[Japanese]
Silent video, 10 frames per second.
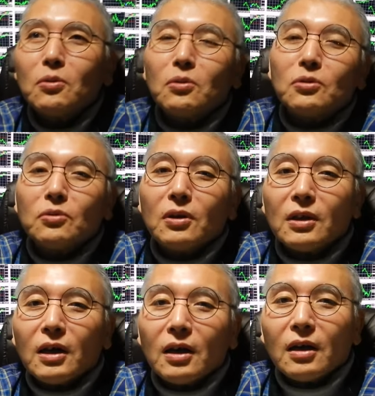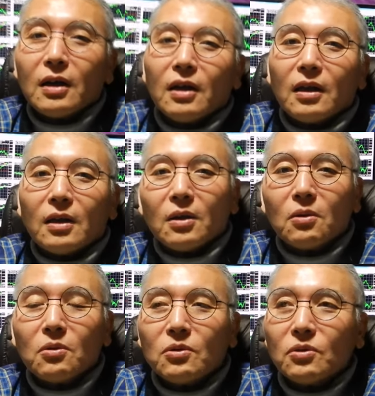5057
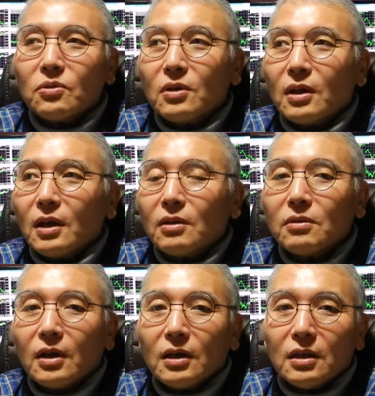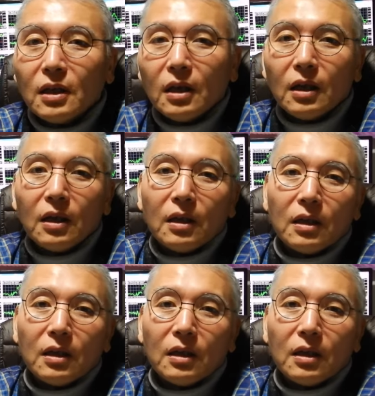57ぐらいで、